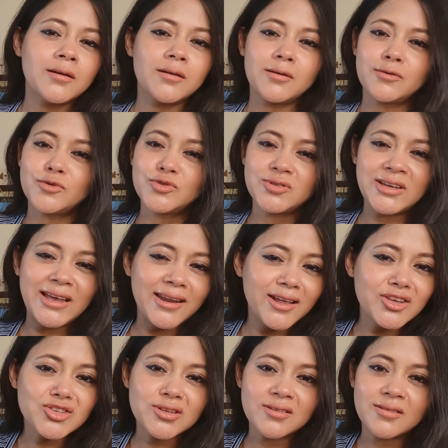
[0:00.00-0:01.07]
uh, कुछ कह
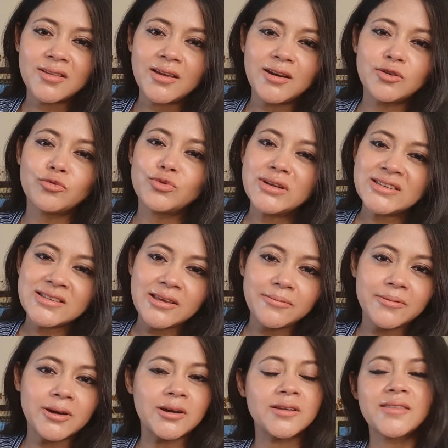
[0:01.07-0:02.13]
नहीं सकते टू डेज़ के
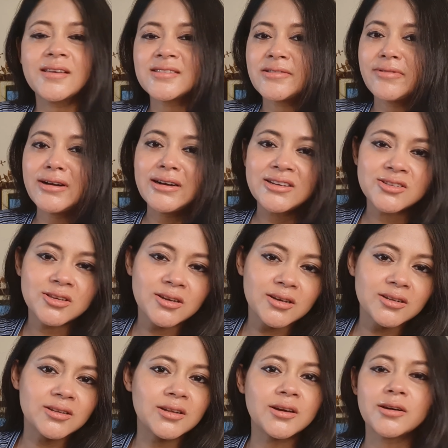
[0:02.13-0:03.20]
बाद या सेवन डेज़ के
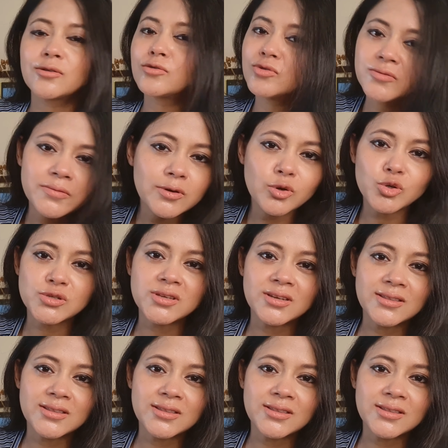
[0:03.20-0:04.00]
अंदर कुछ भी हो